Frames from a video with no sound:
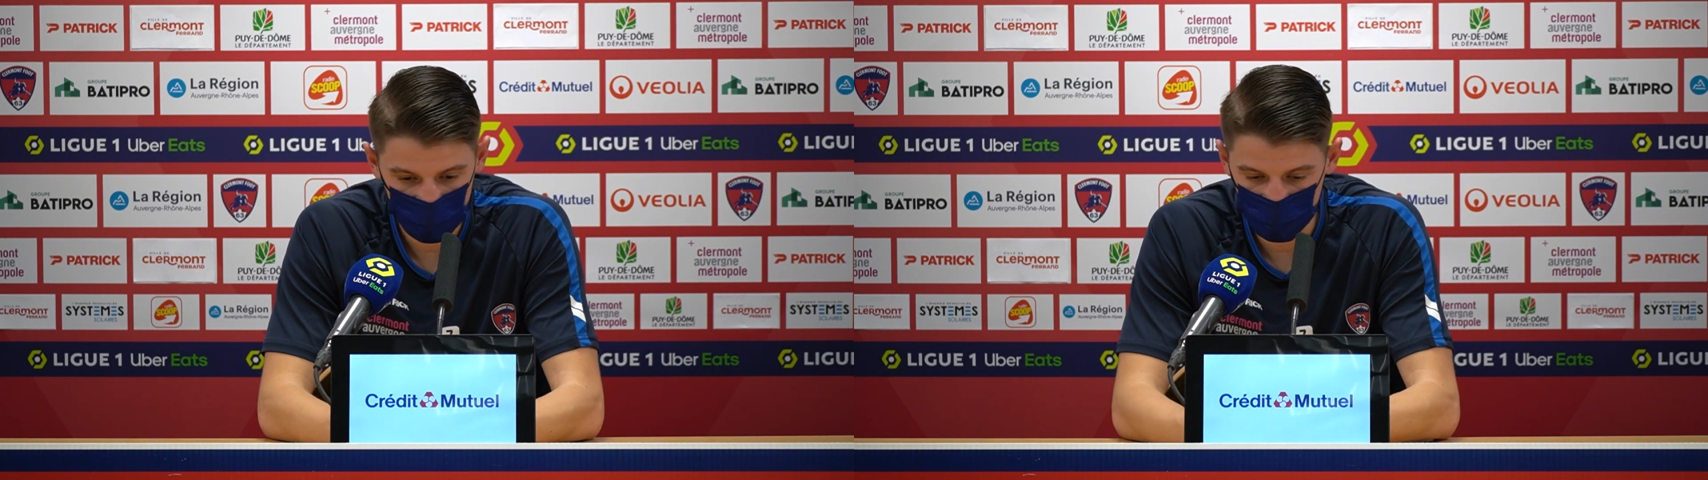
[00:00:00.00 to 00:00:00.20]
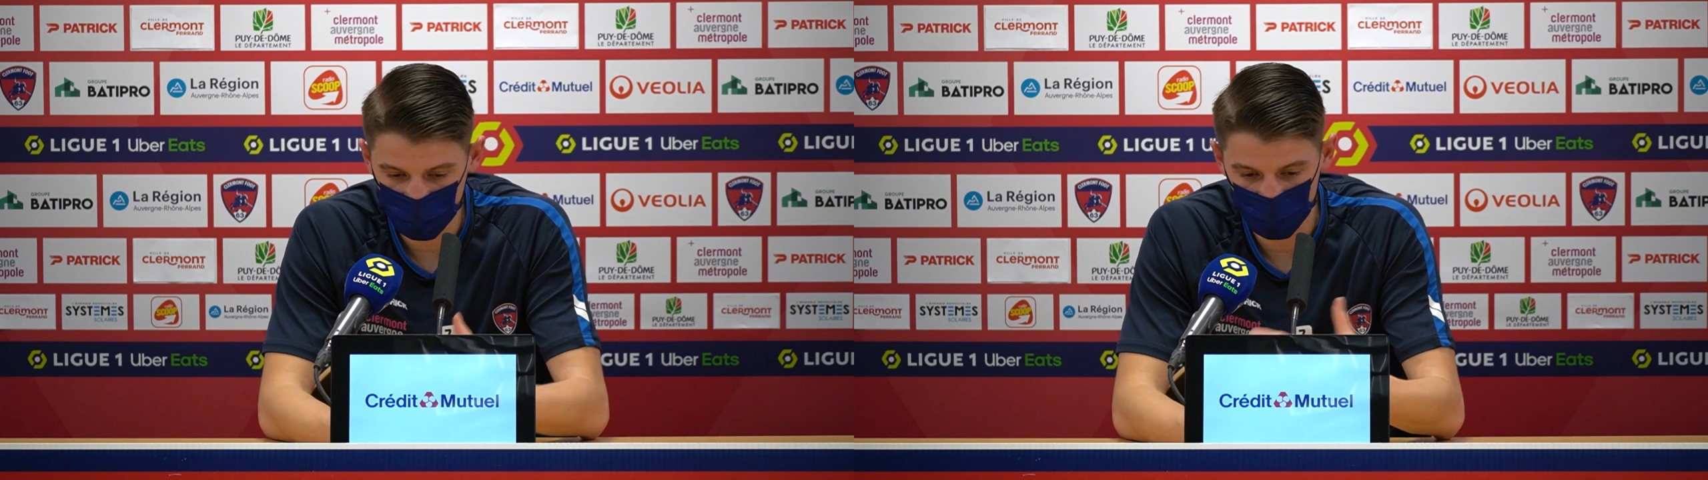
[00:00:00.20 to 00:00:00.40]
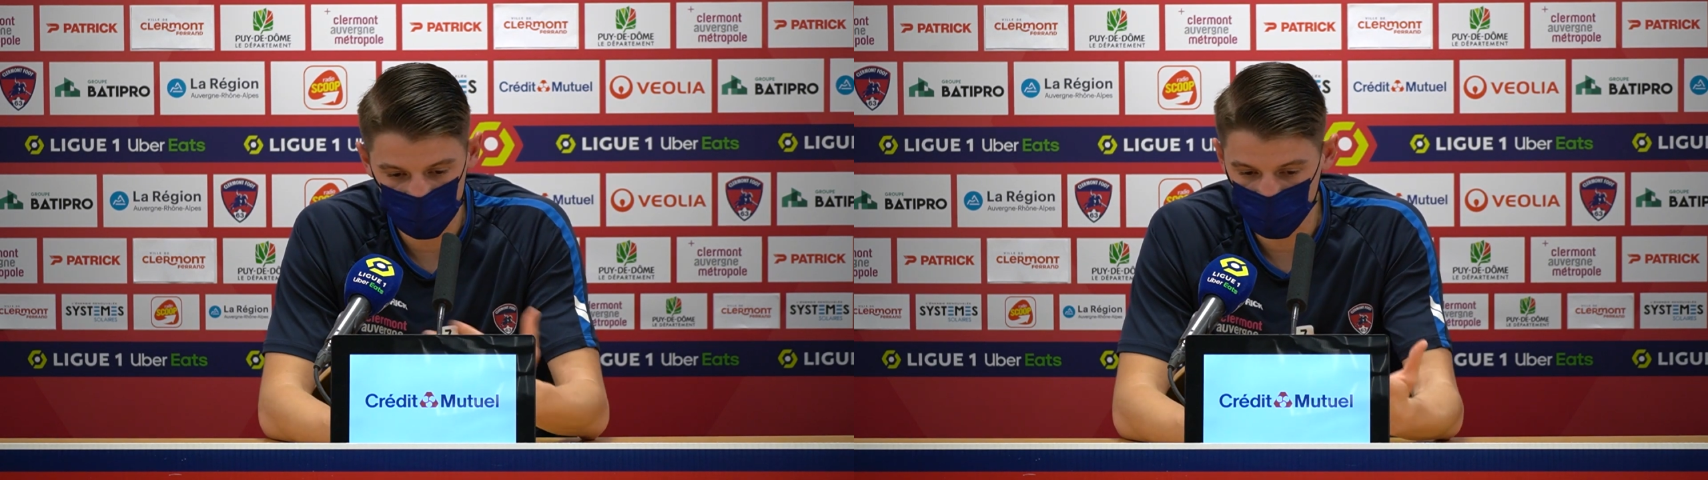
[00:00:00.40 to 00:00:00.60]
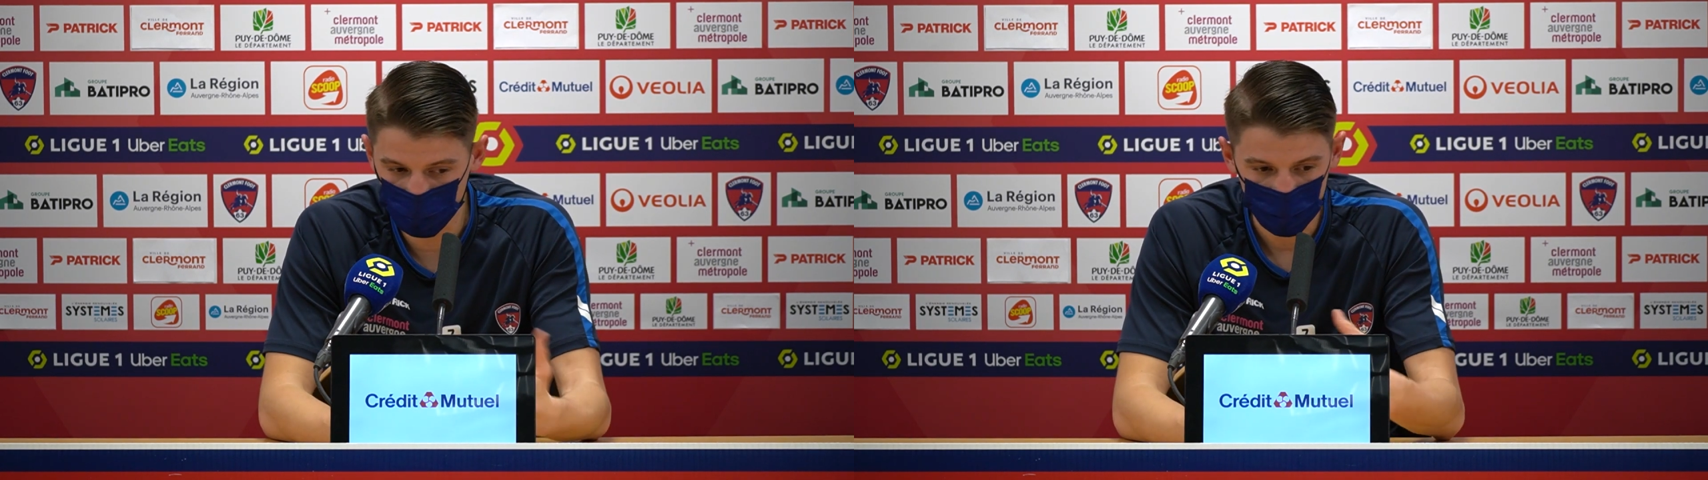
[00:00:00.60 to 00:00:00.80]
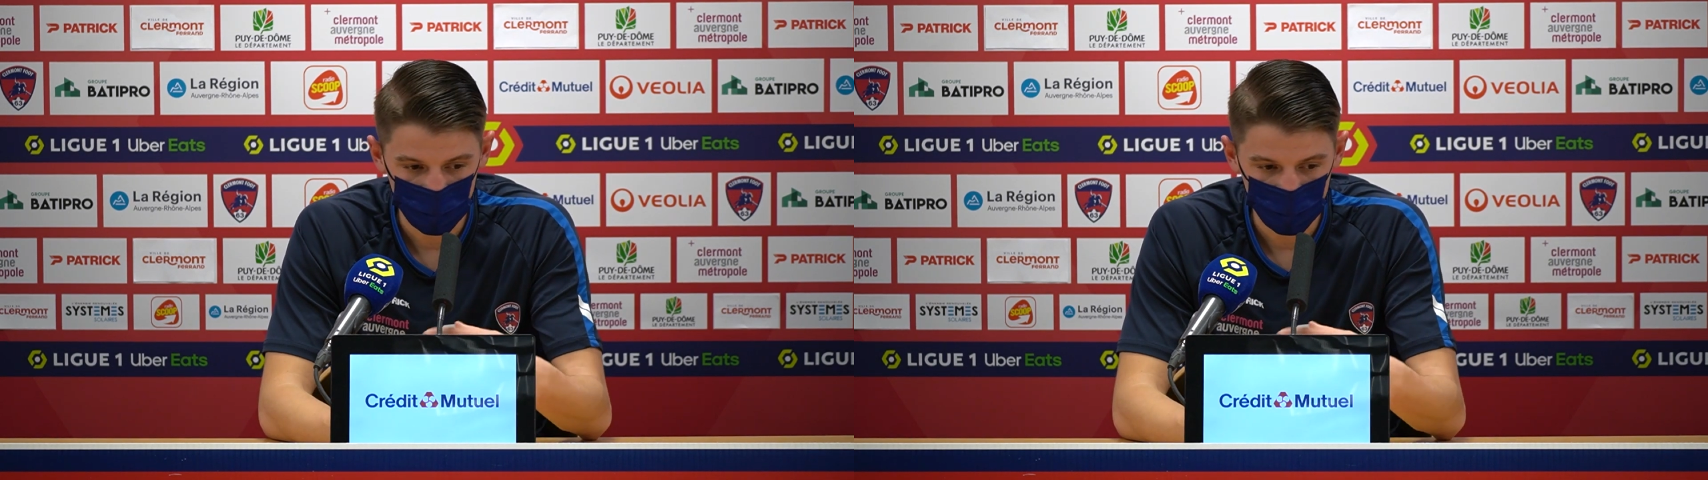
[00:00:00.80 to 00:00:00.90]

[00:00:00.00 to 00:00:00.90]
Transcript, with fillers: et euh,